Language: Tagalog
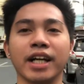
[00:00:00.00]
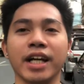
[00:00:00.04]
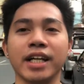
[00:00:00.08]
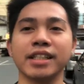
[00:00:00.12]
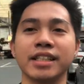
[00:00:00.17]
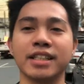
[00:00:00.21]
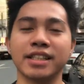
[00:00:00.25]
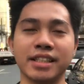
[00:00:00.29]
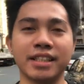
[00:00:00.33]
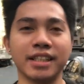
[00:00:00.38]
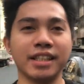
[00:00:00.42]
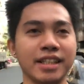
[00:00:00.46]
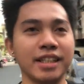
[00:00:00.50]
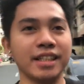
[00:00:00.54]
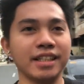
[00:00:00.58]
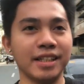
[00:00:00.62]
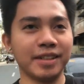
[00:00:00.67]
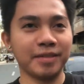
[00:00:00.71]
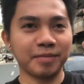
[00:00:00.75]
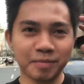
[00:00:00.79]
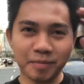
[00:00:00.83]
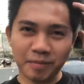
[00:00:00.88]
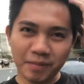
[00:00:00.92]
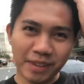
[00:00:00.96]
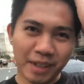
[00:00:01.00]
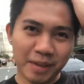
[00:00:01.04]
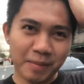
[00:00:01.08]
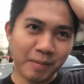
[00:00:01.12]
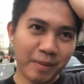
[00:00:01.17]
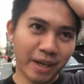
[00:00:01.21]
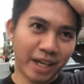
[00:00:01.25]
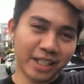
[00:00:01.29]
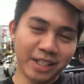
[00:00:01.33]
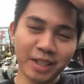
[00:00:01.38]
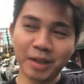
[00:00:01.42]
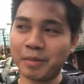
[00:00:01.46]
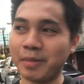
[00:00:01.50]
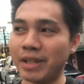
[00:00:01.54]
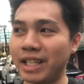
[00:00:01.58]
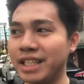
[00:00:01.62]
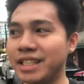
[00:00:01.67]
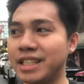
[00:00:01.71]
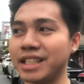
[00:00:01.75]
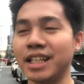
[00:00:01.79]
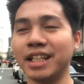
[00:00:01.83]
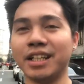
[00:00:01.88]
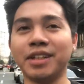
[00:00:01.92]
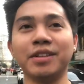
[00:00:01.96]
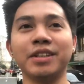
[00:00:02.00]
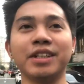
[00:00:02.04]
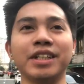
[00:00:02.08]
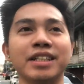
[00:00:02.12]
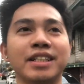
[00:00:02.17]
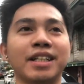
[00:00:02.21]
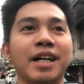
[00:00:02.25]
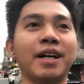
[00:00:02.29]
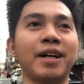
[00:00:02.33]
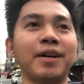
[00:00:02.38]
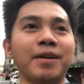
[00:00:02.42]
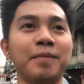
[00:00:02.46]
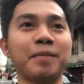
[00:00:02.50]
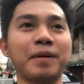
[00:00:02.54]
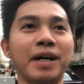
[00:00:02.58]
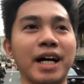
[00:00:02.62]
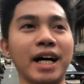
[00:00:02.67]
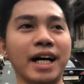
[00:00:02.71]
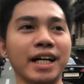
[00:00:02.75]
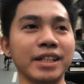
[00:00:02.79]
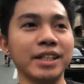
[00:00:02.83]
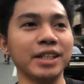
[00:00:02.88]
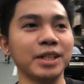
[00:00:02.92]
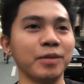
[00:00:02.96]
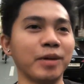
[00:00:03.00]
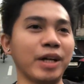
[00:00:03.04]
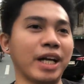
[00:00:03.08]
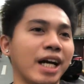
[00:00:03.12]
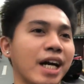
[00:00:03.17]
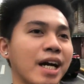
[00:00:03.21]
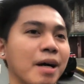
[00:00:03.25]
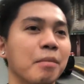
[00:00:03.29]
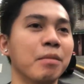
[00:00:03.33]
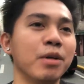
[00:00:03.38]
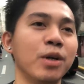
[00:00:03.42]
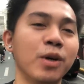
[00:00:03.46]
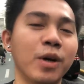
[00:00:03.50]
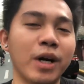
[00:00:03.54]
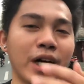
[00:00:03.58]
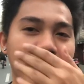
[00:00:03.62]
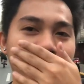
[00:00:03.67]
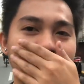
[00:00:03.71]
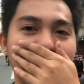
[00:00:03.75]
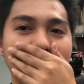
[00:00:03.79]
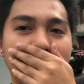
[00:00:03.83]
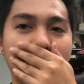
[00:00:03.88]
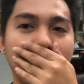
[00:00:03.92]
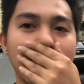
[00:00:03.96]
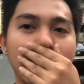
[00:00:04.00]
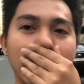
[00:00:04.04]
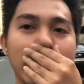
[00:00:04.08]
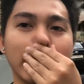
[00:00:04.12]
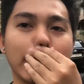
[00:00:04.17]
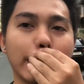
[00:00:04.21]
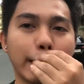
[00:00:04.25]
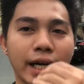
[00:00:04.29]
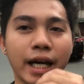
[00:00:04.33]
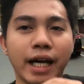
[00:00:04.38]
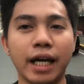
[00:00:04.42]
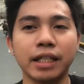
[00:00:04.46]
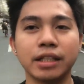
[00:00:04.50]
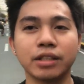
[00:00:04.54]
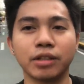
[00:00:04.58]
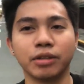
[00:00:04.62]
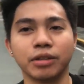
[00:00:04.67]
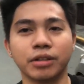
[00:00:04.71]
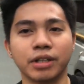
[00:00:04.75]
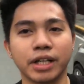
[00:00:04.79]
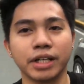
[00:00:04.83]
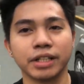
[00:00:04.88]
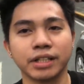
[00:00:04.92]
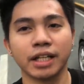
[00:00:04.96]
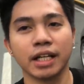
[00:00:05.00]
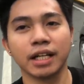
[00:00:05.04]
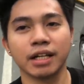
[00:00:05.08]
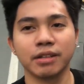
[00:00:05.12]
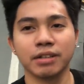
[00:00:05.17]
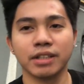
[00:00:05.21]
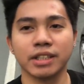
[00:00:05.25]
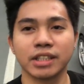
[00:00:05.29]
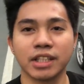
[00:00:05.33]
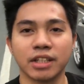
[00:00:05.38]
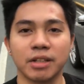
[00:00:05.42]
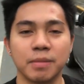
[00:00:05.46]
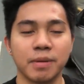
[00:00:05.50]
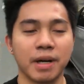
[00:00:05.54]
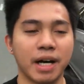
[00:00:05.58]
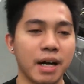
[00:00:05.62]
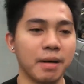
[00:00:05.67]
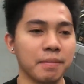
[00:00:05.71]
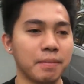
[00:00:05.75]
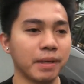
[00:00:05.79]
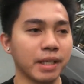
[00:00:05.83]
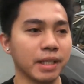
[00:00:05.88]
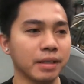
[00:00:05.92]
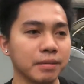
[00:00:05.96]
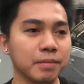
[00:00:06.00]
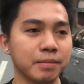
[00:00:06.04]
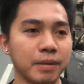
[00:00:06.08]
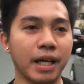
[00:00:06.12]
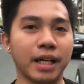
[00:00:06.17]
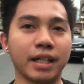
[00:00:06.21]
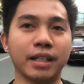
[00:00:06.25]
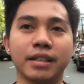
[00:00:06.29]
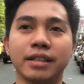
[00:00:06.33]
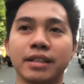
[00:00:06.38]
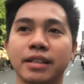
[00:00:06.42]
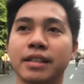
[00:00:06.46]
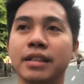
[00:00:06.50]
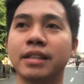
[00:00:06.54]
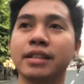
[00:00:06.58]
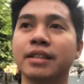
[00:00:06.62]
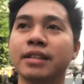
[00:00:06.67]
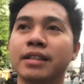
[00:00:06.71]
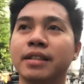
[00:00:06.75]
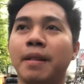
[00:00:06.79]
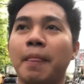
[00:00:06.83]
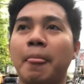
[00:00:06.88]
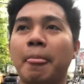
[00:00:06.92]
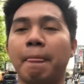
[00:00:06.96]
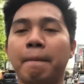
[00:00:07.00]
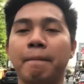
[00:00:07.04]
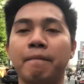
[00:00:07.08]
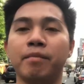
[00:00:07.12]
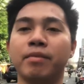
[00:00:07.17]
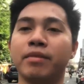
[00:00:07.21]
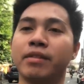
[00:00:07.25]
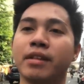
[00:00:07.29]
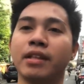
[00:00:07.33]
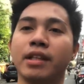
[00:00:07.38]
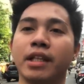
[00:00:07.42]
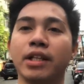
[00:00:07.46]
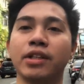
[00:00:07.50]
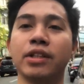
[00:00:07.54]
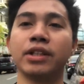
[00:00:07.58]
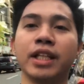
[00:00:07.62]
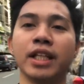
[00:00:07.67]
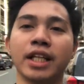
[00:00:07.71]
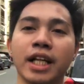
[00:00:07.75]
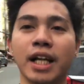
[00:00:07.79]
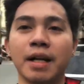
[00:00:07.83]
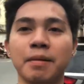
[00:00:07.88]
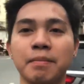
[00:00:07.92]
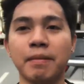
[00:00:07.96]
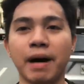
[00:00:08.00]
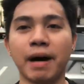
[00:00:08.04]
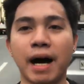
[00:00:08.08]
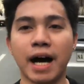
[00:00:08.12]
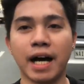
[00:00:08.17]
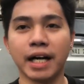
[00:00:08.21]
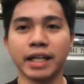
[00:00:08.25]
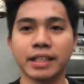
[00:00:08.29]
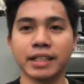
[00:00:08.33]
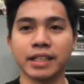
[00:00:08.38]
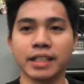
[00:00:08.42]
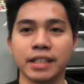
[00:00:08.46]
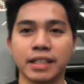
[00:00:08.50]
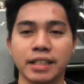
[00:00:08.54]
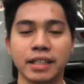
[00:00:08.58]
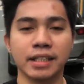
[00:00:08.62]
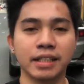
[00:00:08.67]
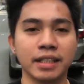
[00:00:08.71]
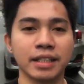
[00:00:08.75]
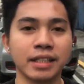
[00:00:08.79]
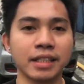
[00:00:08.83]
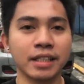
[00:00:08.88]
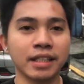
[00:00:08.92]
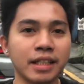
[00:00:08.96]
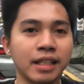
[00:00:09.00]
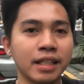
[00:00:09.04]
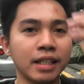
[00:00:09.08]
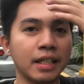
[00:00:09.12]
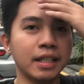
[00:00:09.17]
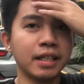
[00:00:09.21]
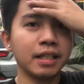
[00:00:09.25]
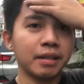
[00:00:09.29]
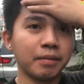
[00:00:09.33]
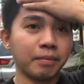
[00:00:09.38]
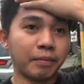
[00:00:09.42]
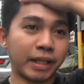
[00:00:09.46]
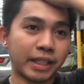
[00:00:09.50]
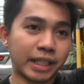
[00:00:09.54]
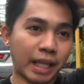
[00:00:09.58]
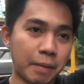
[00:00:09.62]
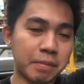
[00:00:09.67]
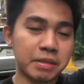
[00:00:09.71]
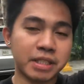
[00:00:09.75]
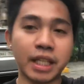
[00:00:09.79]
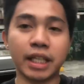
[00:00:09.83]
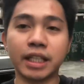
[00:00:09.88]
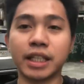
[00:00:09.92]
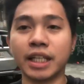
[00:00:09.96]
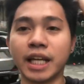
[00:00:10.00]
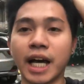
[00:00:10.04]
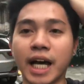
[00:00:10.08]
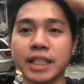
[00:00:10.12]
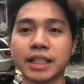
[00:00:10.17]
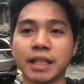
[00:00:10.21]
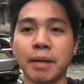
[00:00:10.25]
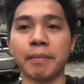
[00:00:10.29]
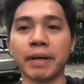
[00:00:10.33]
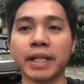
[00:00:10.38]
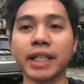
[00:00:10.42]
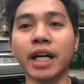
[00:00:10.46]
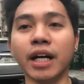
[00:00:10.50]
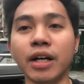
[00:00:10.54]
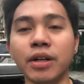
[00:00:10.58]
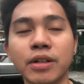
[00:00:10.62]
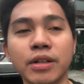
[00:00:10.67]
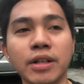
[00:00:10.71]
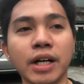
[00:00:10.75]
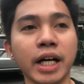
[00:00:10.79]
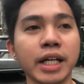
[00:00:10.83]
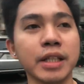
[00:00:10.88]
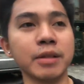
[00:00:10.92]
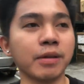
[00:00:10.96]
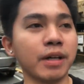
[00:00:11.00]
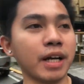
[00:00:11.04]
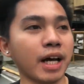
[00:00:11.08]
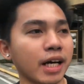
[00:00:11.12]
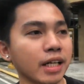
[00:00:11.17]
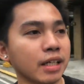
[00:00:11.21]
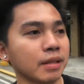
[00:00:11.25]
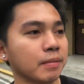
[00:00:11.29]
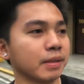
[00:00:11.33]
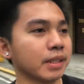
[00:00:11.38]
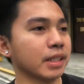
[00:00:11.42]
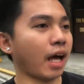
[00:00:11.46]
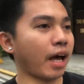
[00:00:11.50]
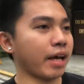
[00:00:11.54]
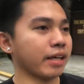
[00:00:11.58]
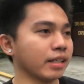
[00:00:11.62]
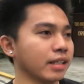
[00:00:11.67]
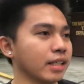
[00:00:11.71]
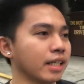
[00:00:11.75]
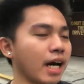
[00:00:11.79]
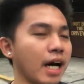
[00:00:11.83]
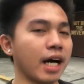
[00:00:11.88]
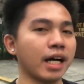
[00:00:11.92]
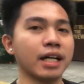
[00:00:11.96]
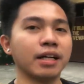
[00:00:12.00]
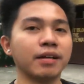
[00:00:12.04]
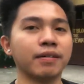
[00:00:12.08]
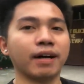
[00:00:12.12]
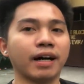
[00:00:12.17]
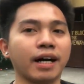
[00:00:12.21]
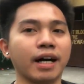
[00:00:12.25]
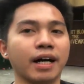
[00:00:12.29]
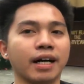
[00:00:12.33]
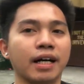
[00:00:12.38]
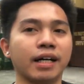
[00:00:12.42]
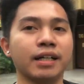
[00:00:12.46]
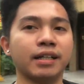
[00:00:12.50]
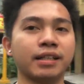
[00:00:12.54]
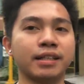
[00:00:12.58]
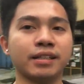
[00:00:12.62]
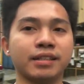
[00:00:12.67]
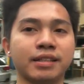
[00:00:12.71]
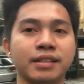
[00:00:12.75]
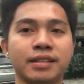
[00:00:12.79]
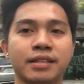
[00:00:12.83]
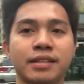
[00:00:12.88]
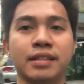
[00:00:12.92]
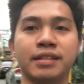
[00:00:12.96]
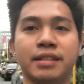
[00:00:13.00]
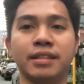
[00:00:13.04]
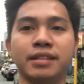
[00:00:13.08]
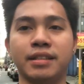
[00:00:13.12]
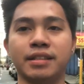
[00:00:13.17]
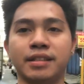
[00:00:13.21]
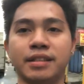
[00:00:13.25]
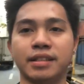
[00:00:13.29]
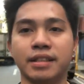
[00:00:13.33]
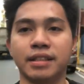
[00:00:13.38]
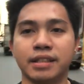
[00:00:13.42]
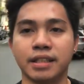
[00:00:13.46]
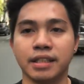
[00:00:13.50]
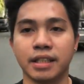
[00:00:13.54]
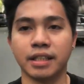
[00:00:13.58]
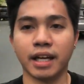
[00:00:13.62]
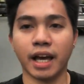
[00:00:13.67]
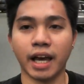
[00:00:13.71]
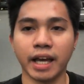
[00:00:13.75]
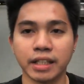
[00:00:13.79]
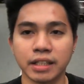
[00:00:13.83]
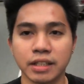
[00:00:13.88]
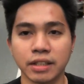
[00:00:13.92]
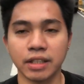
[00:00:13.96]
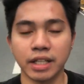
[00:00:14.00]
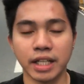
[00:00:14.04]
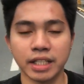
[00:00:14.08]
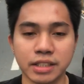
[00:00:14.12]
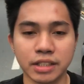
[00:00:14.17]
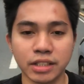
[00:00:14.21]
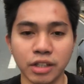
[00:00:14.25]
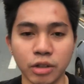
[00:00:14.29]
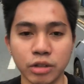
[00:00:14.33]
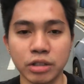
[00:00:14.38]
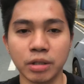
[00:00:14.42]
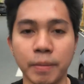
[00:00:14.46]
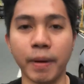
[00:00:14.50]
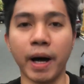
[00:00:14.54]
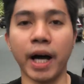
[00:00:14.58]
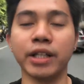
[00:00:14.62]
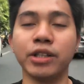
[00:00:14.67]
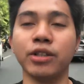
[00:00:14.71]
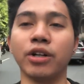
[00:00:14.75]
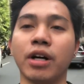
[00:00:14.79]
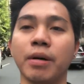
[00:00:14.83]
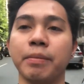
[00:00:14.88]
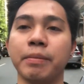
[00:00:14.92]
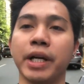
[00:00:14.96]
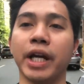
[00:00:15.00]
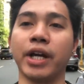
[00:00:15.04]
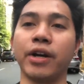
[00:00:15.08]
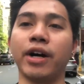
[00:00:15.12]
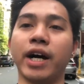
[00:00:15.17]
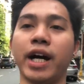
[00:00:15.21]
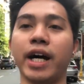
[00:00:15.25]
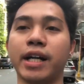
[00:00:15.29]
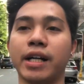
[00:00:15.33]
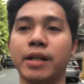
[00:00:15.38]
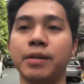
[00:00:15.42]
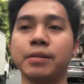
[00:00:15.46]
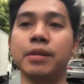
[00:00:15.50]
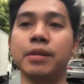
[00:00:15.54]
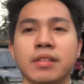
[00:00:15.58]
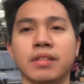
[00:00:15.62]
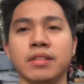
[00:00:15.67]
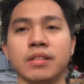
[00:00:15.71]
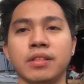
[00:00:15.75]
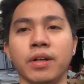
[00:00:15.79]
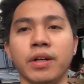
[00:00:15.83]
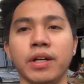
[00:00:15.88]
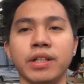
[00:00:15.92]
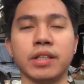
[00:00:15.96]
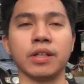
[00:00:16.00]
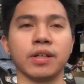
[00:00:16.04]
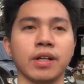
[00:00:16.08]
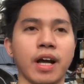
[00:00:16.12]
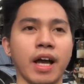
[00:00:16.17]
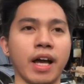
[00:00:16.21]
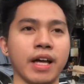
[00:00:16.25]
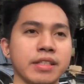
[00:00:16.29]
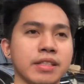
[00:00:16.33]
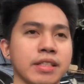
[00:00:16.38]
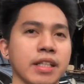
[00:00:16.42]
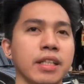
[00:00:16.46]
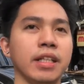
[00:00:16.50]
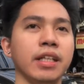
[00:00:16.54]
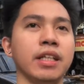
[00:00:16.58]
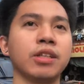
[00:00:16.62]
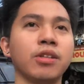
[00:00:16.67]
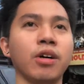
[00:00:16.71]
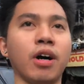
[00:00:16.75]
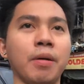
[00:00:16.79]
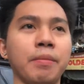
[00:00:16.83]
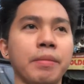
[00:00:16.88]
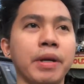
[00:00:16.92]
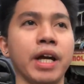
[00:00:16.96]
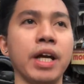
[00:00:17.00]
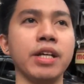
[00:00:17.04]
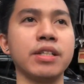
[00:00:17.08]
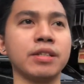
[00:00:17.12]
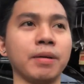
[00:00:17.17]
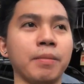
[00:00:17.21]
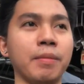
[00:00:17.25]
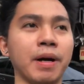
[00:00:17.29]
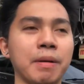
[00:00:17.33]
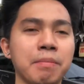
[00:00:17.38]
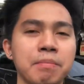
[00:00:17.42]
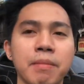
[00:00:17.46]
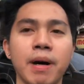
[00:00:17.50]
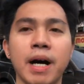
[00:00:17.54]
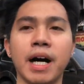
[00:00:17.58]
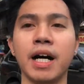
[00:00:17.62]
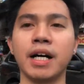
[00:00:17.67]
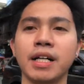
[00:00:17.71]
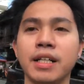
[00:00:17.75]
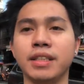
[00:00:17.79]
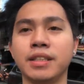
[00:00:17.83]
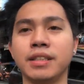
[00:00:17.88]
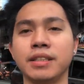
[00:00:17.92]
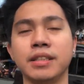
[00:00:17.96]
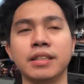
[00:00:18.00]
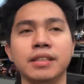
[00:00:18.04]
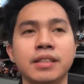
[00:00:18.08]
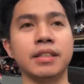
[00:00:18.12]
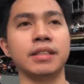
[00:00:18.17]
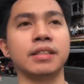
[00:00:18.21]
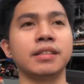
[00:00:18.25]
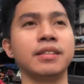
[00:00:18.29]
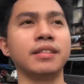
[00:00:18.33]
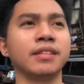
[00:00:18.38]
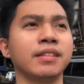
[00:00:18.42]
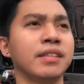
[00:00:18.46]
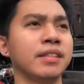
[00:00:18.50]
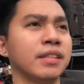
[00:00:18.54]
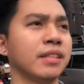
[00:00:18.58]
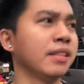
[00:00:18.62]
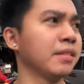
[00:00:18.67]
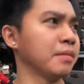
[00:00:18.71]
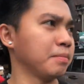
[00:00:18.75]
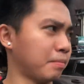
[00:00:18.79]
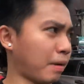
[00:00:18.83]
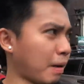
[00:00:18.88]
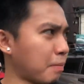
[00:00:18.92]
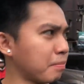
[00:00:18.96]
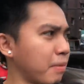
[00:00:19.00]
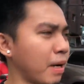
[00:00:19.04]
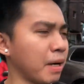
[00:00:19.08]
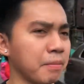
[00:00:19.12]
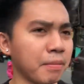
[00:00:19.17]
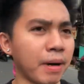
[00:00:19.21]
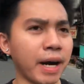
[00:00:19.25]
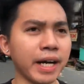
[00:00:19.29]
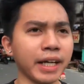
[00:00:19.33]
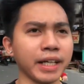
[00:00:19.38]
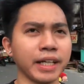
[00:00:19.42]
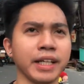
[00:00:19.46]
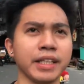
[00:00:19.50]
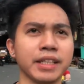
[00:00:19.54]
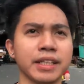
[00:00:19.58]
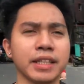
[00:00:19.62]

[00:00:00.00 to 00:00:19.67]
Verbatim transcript: guys kasi medyo busy ako eh sa mga ano eh, walang kabuluhan eh. Kaya ito, ngayon na lang ulit ako makapag-vlog. Hindi ko din alam bakit eh. May times na tinatamad ako kahit wala naman tayong ginagawa. Kaya ito, let's go, samahan nyo kami ngayong araw. So ito guys, nandito kami ngayon sa Bambang Bambang Market